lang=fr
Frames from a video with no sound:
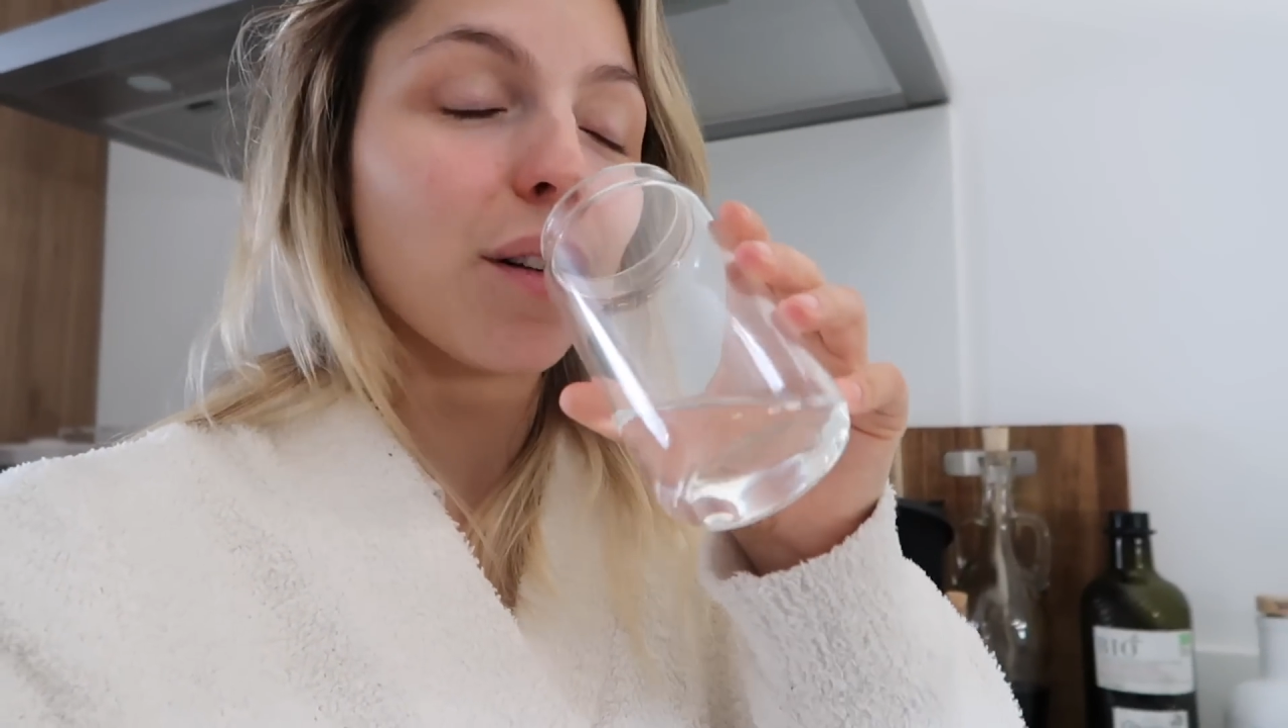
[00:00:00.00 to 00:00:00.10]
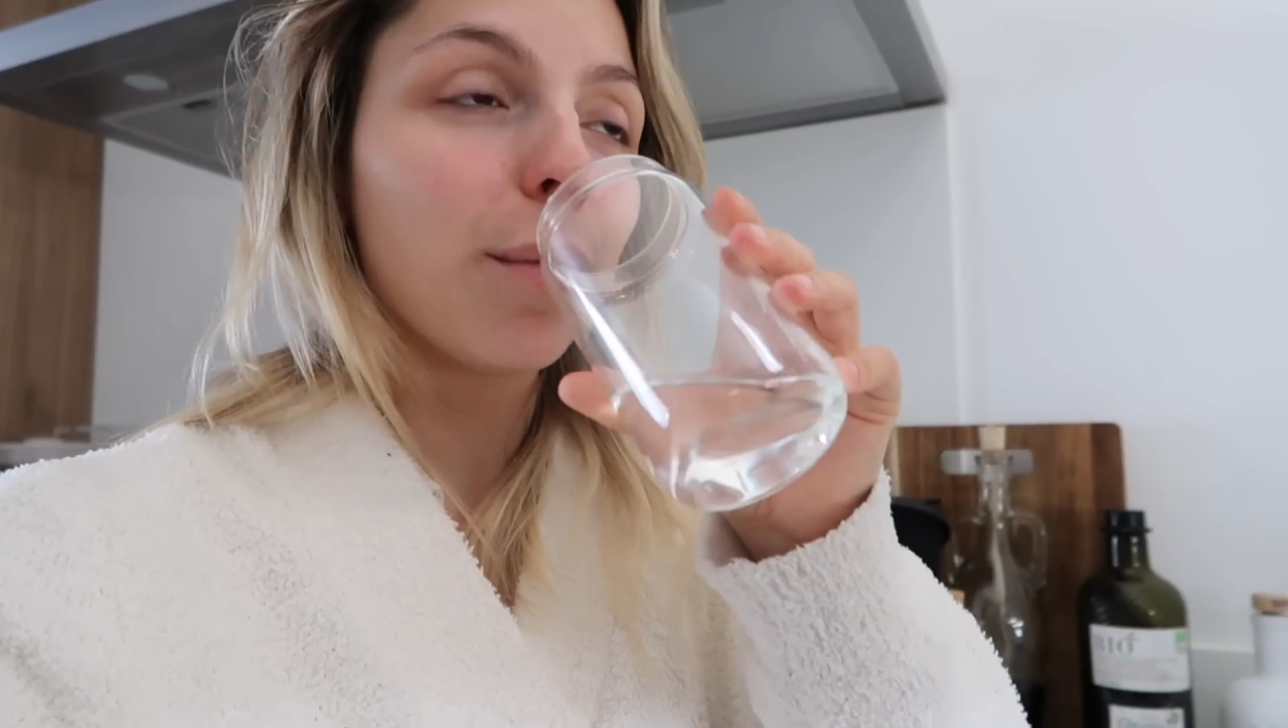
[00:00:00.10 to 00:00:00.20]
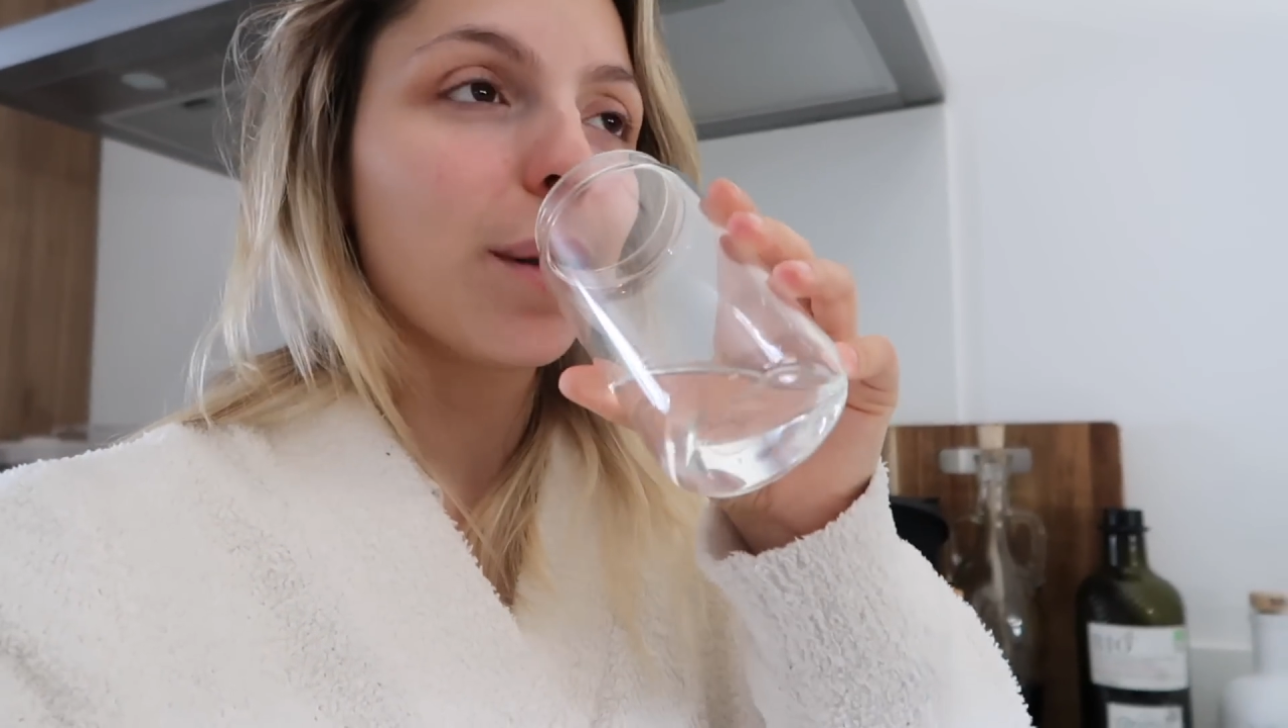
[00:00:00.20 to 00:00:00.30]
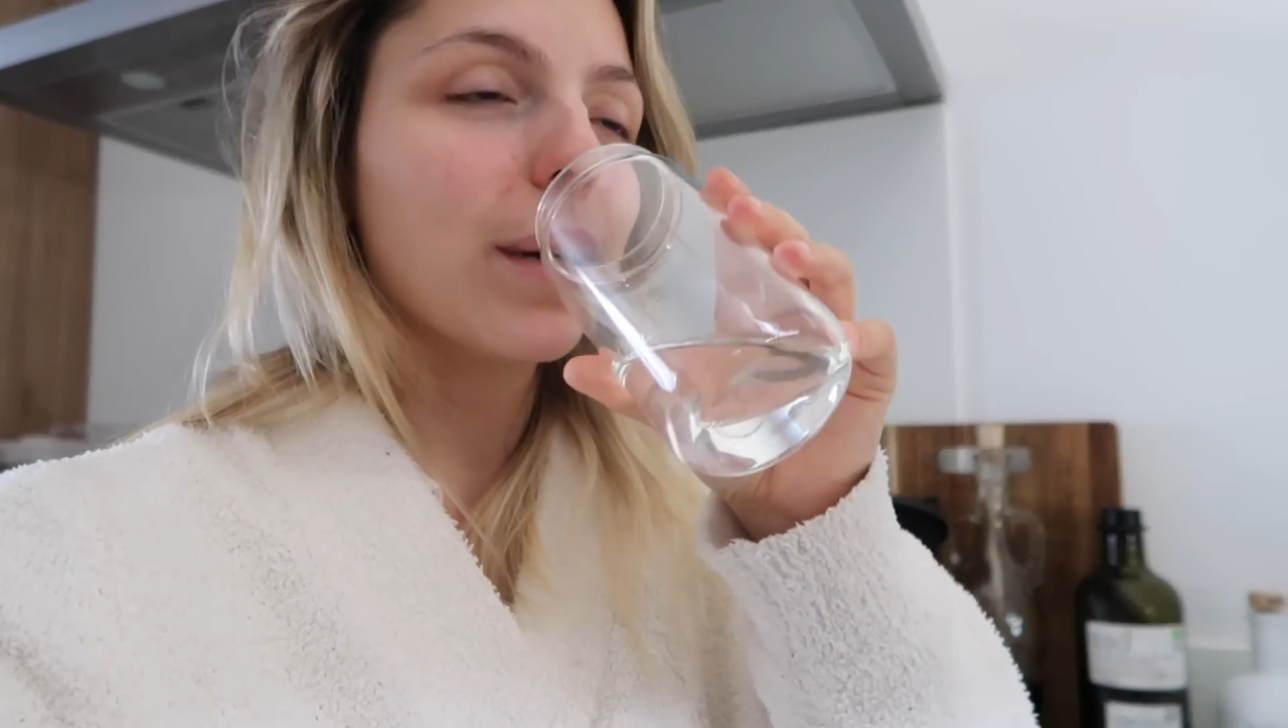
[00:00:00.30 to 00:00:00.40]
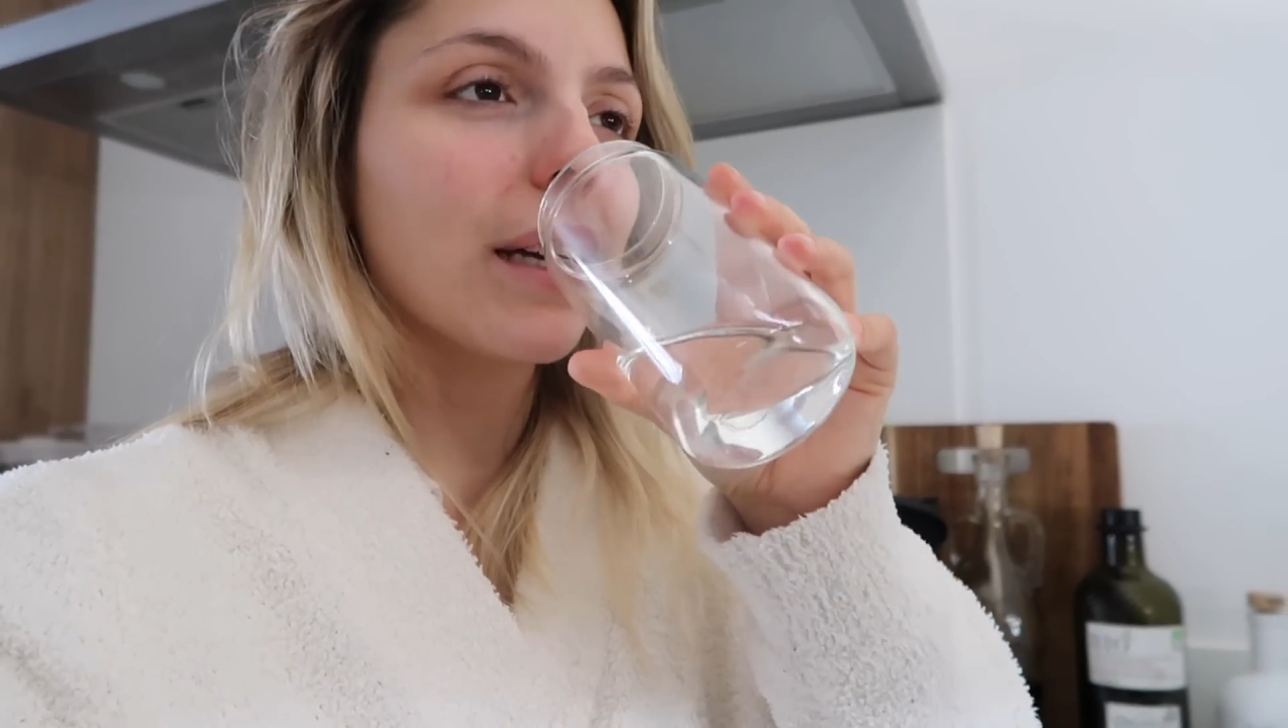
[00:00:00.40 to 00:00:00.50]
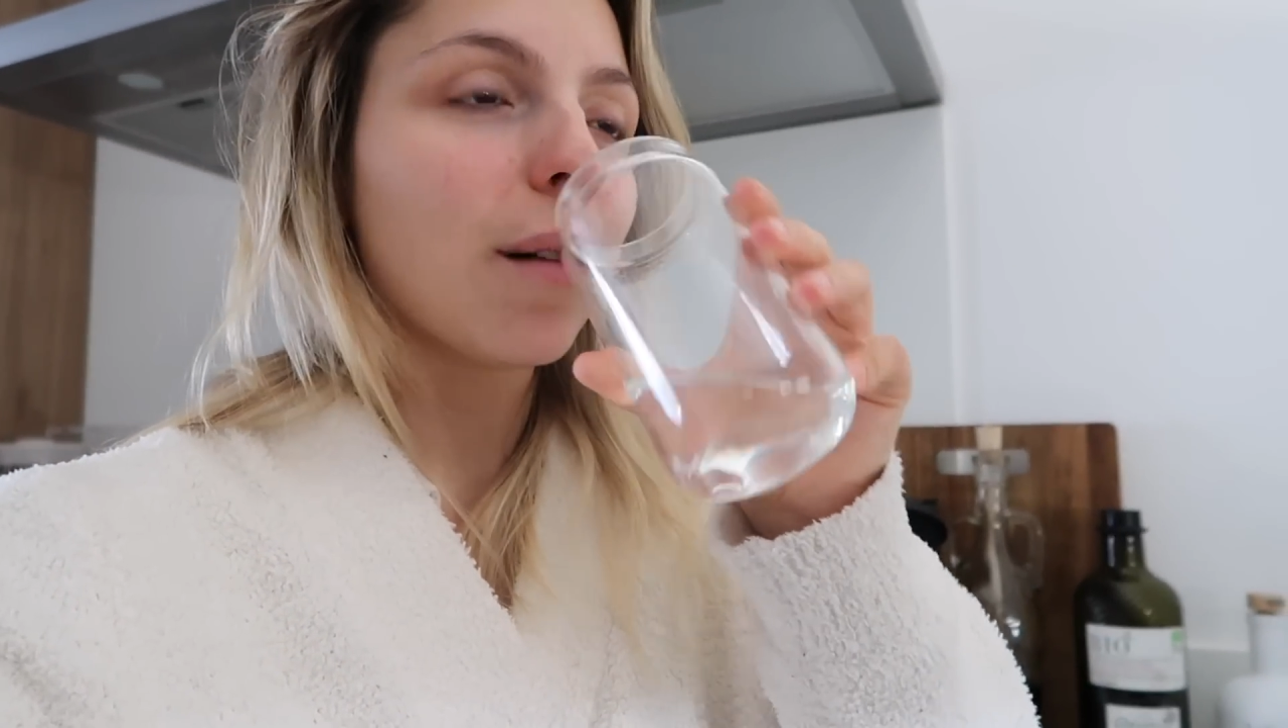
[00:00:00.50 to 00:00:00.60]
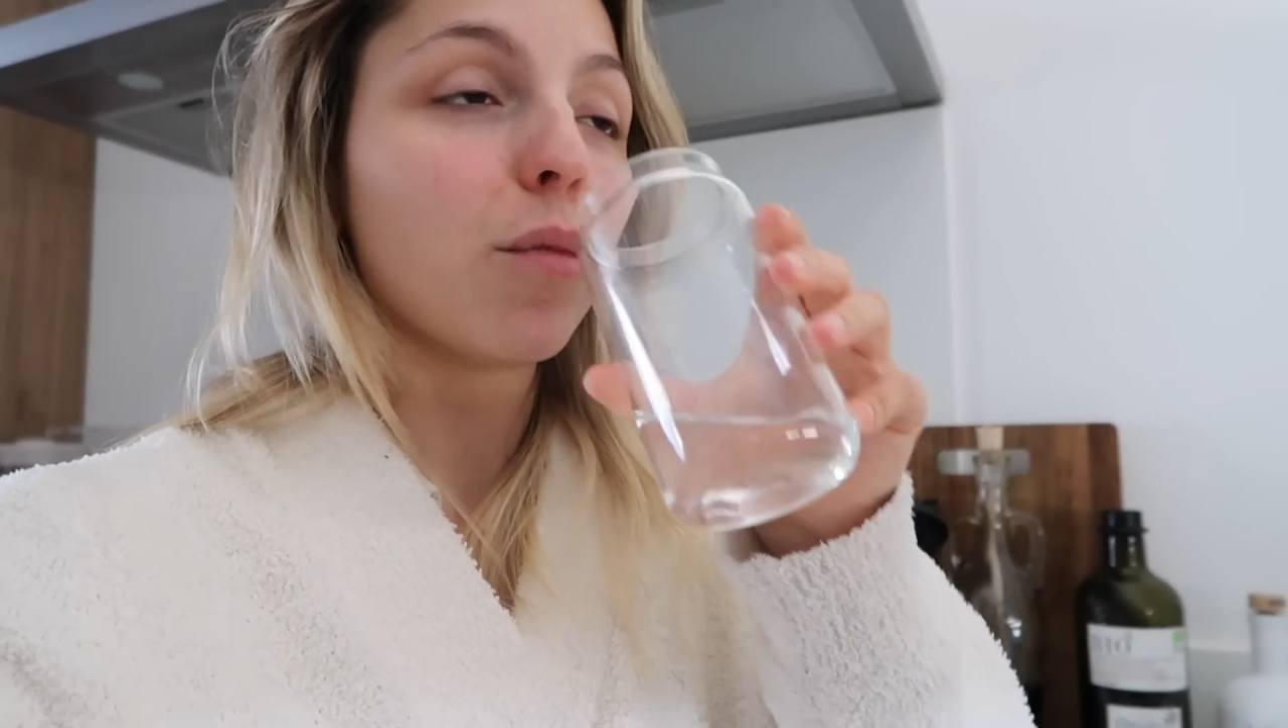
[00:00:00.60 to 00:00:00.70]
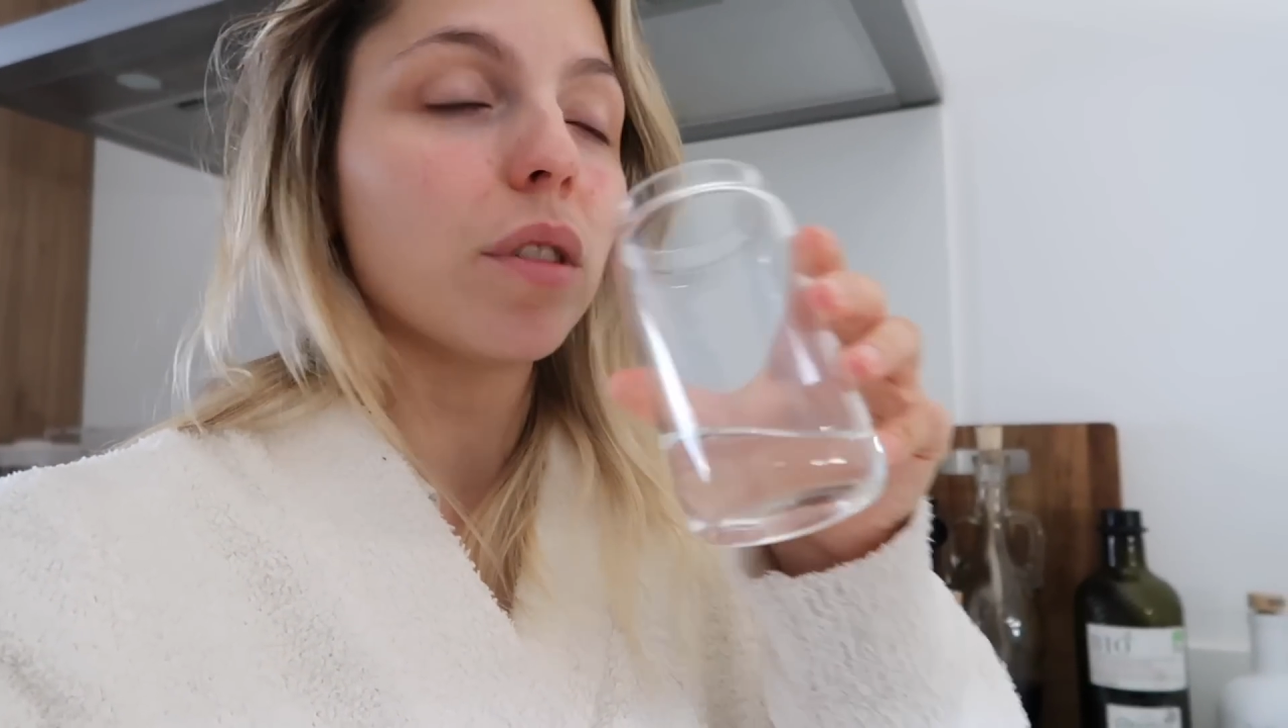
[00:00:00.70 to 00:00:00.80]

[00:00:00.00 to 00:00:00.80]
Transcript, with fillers: il y aura pas de bagarre.